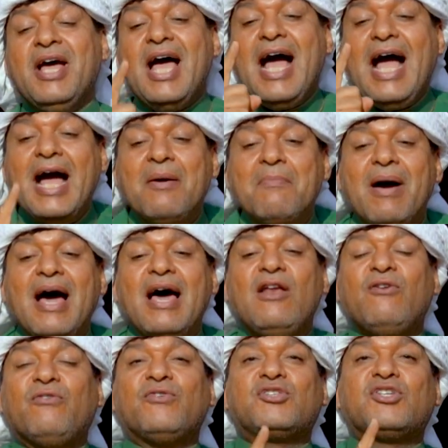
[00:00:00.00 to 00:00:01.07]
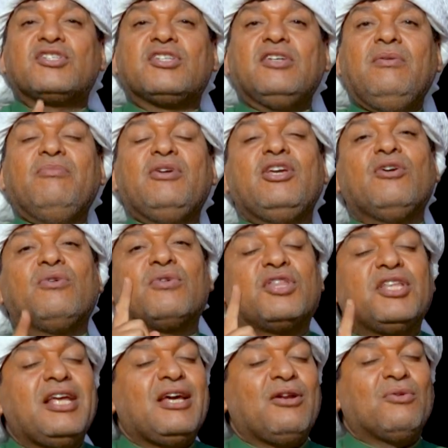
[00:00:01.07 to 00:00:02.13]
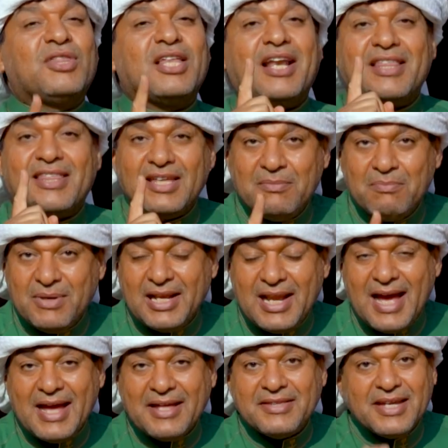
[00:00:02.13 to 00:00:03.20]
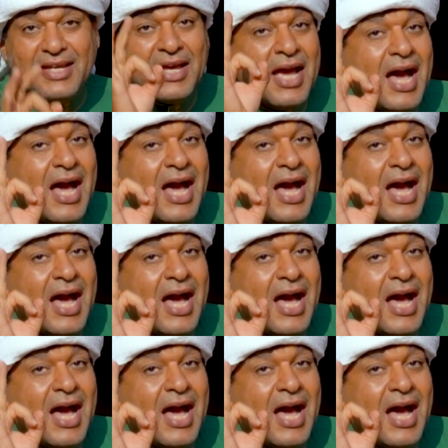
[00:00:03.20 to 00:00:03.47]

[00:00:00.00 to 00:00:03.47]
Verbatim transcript: عام 1932 ميلادي